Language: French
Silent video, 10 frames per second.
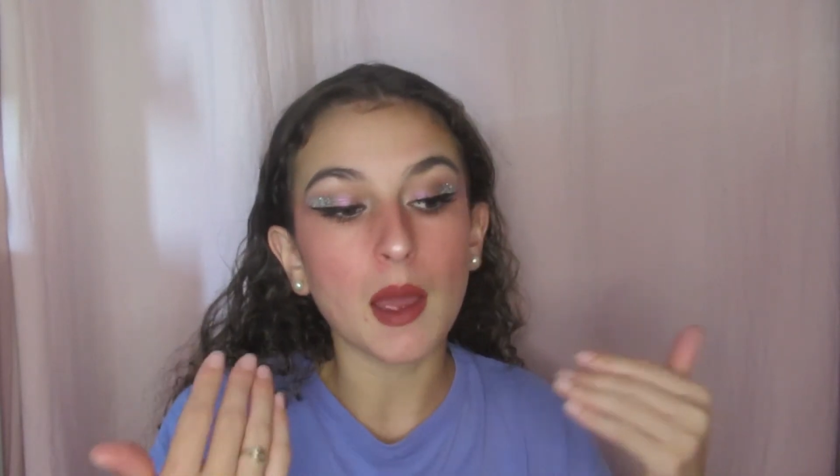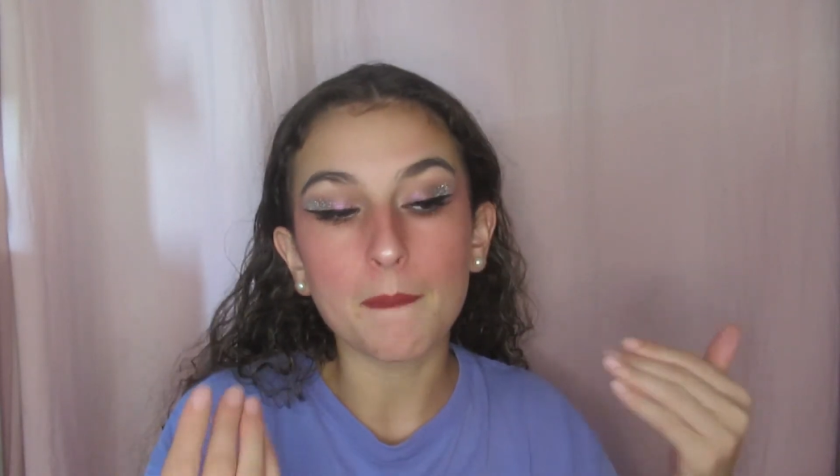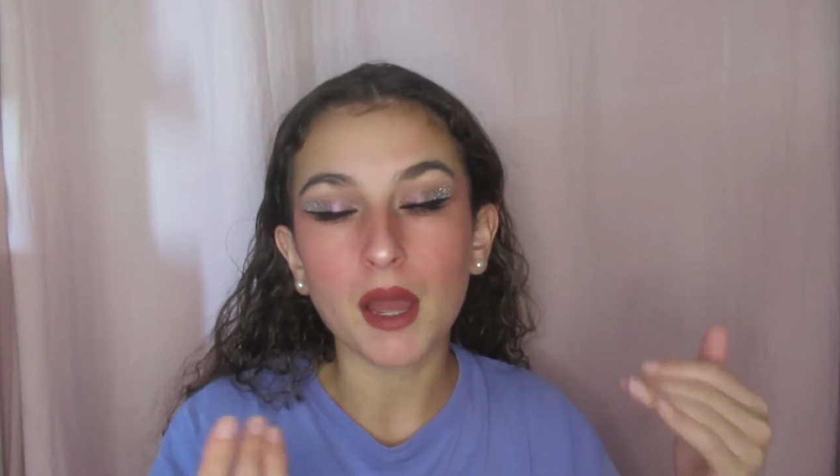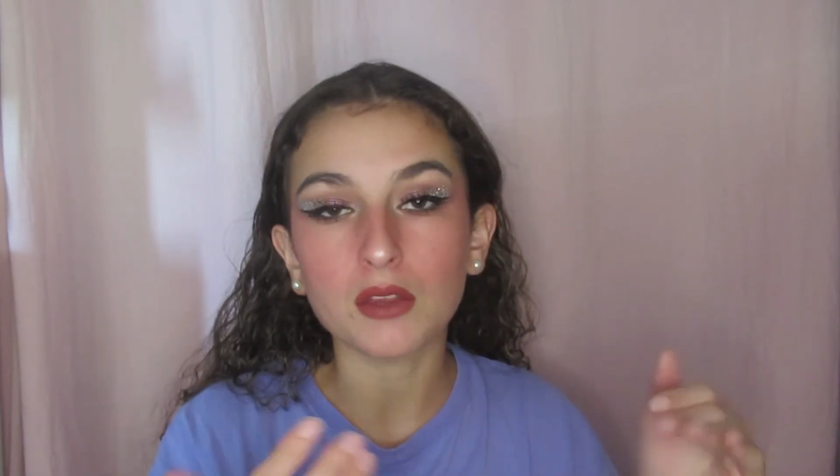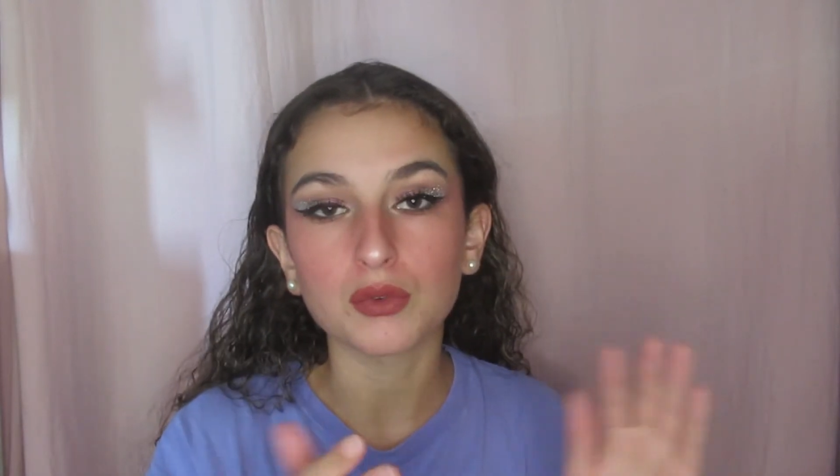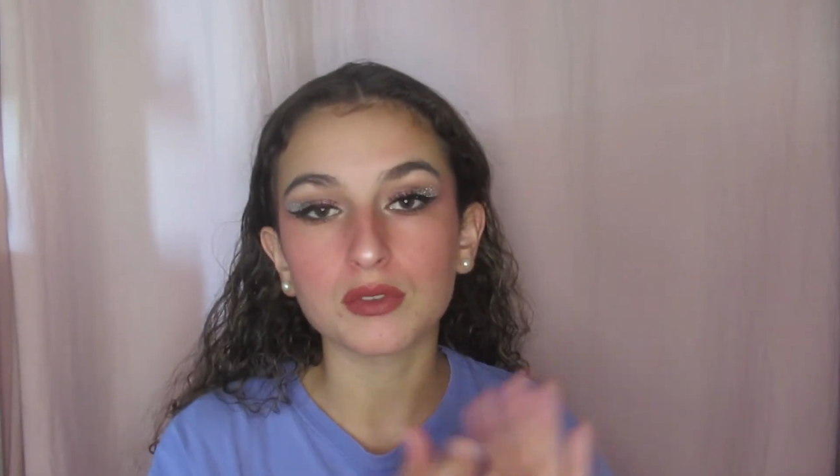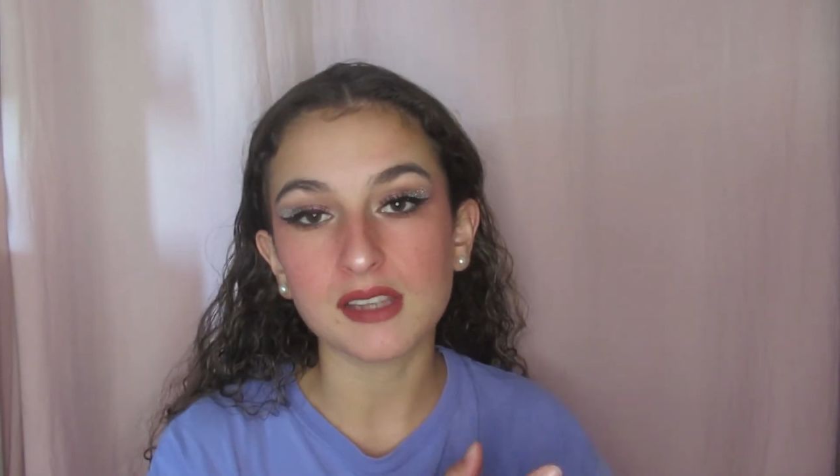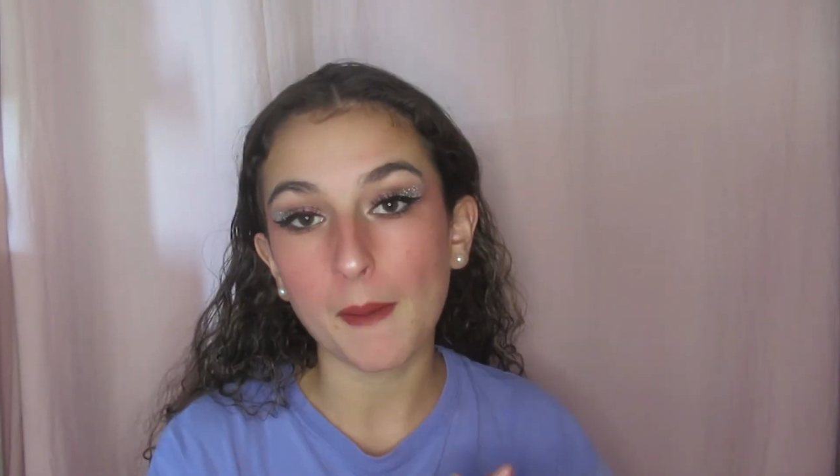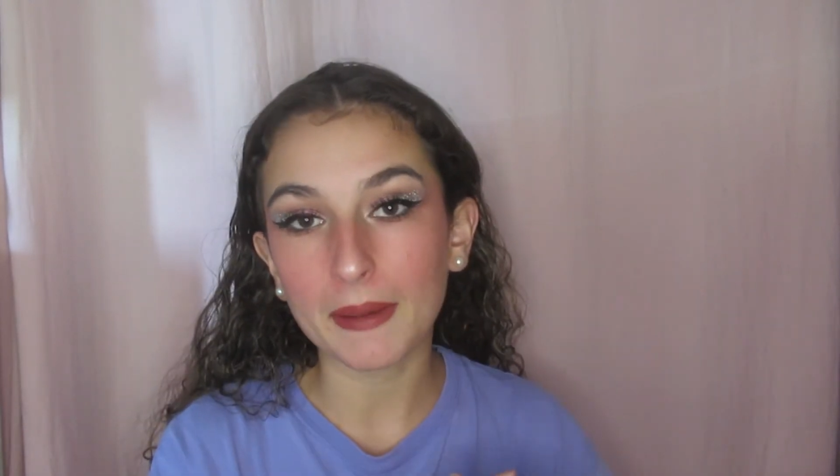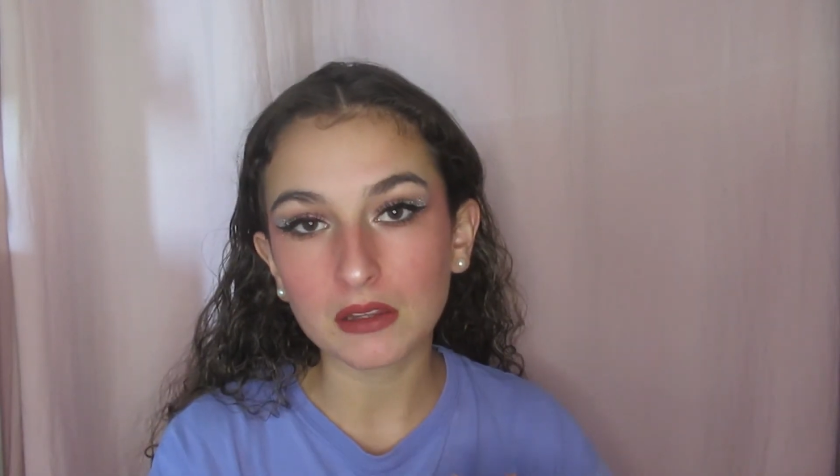un mat donc
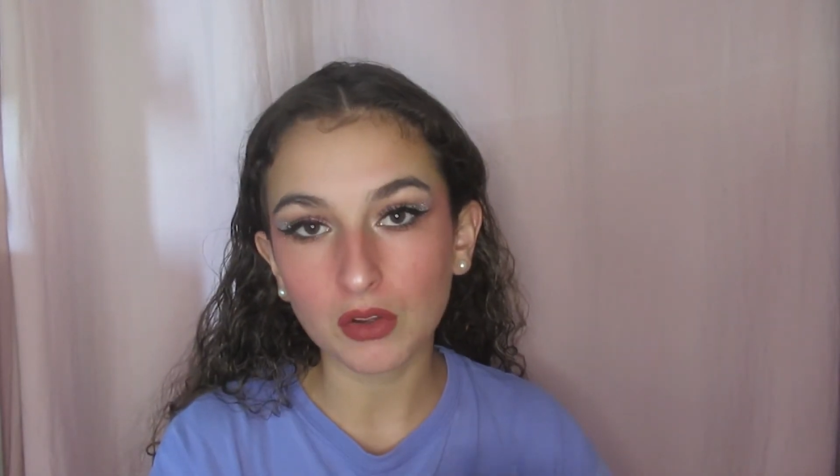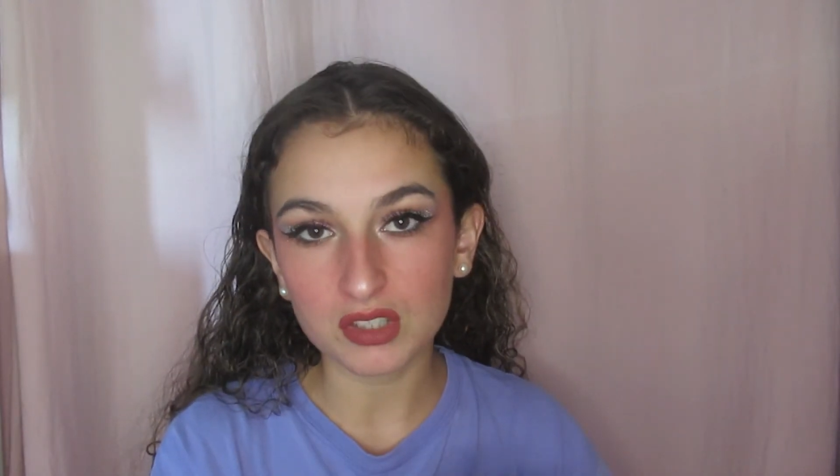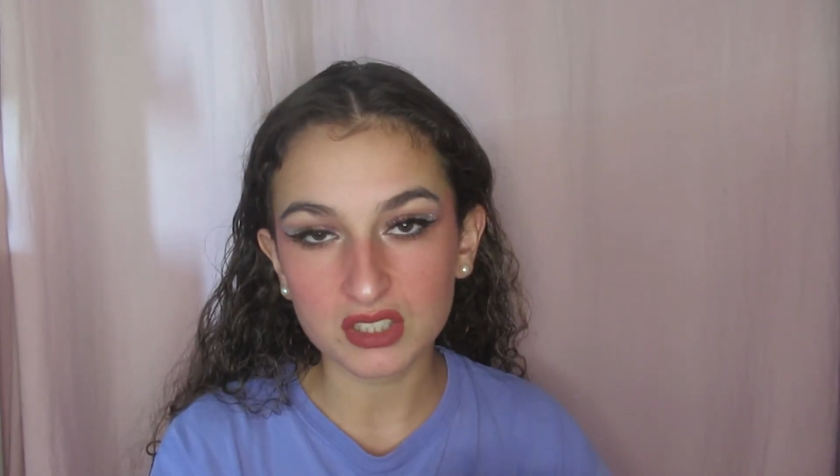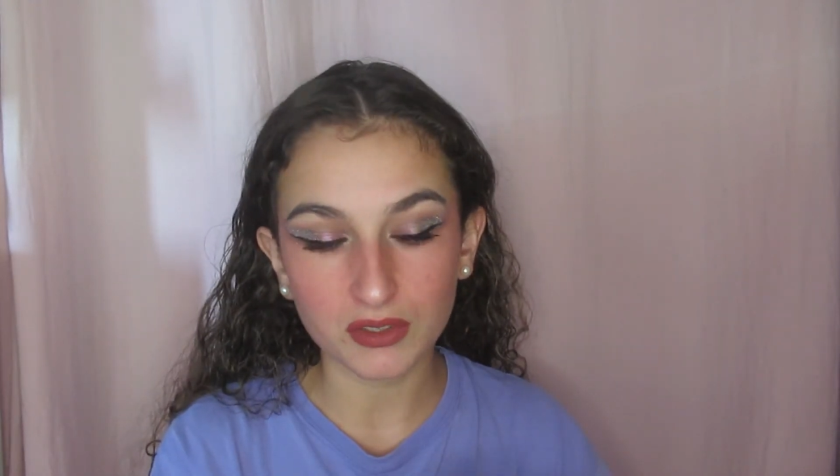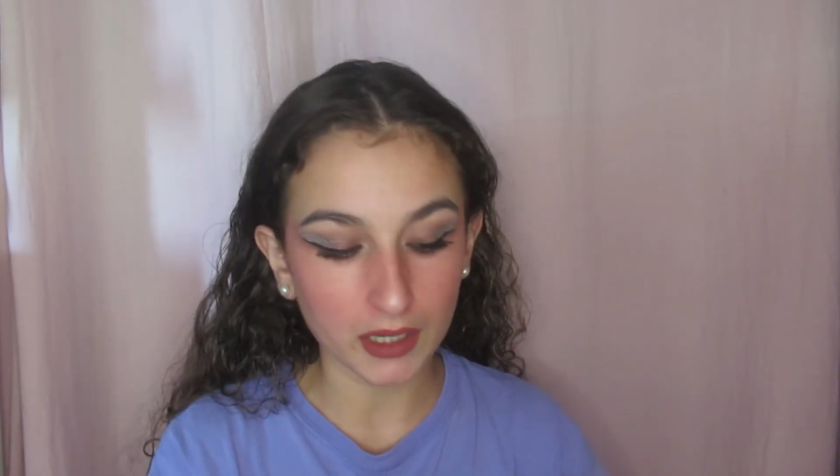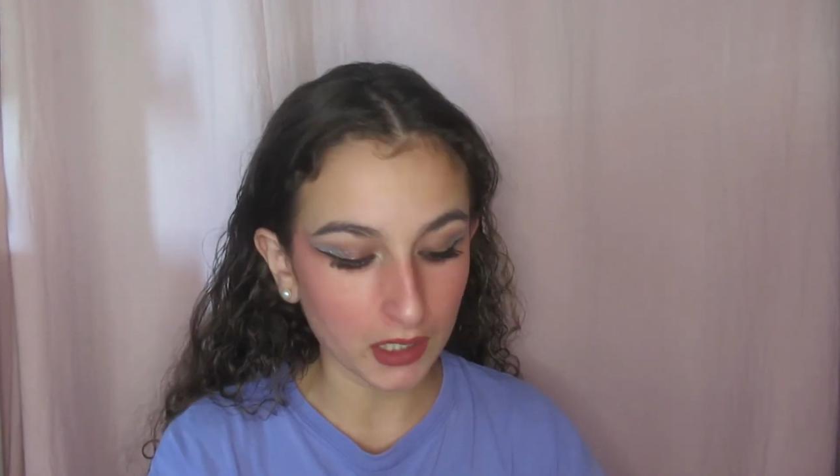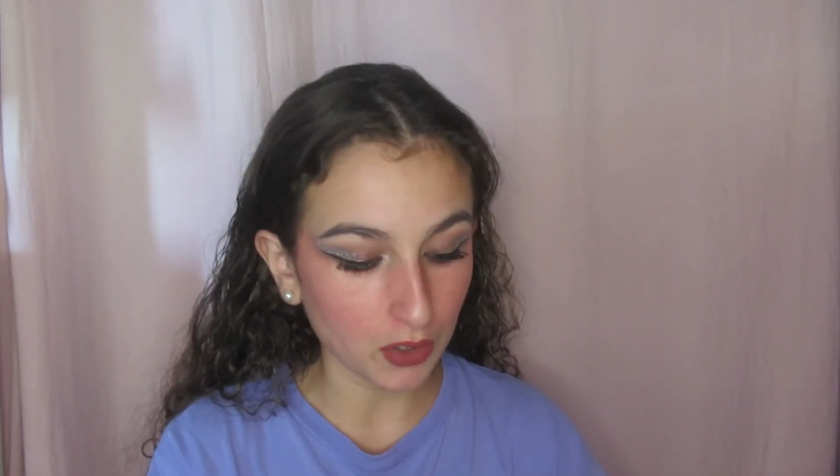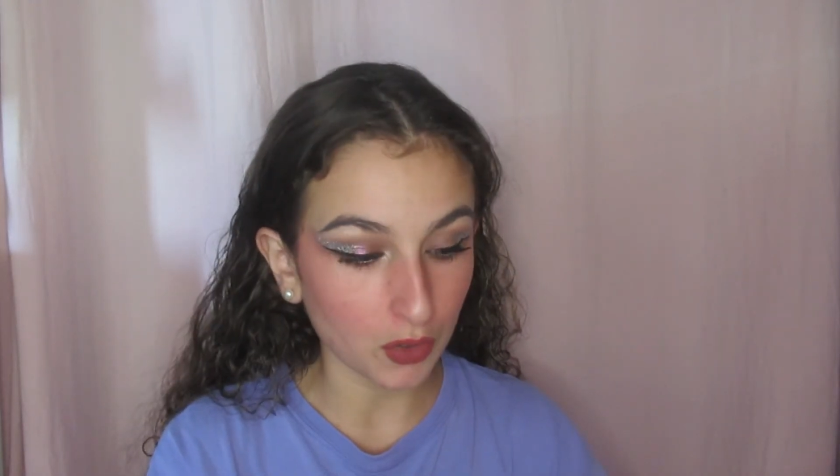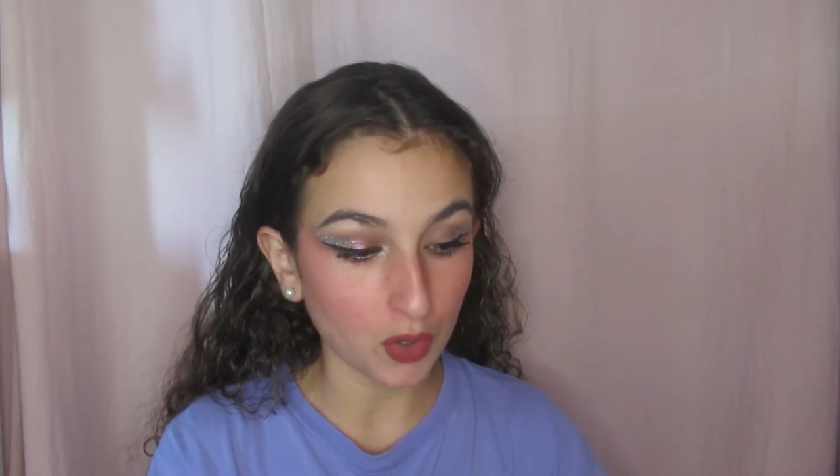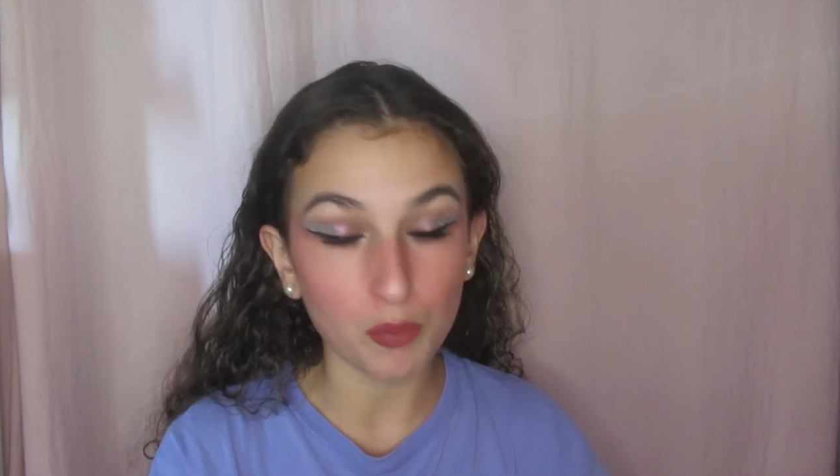ça va pas transférer